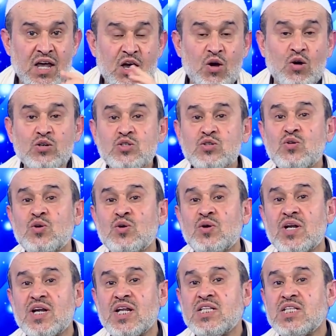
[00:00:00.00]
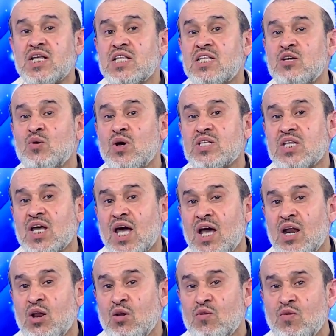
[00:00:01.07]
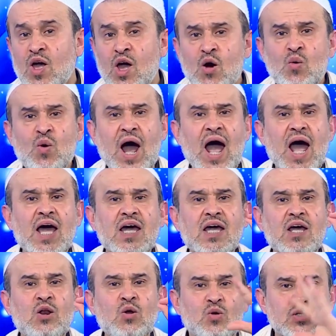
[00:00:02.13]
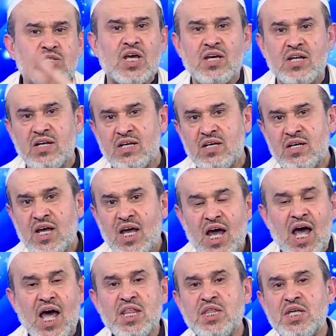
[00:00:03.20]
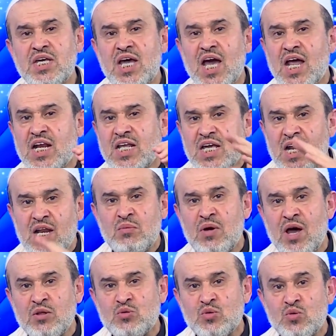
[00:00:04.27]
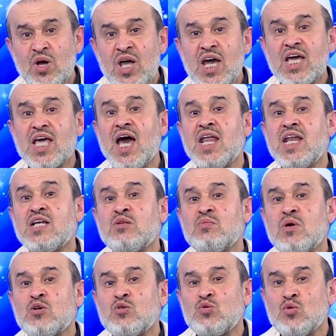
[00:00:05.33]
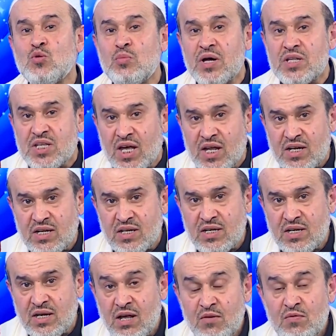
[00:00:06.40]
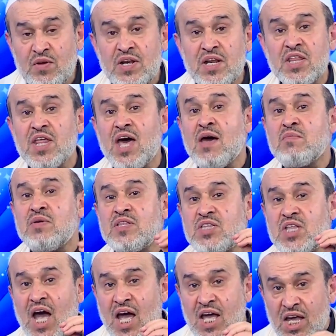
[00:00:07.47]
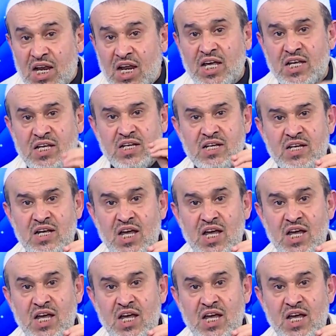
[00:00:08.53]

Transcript: عصور الردة والتخلف وحق الحسين هذه الكلمات كانت مكتوبة في النظام الداخلي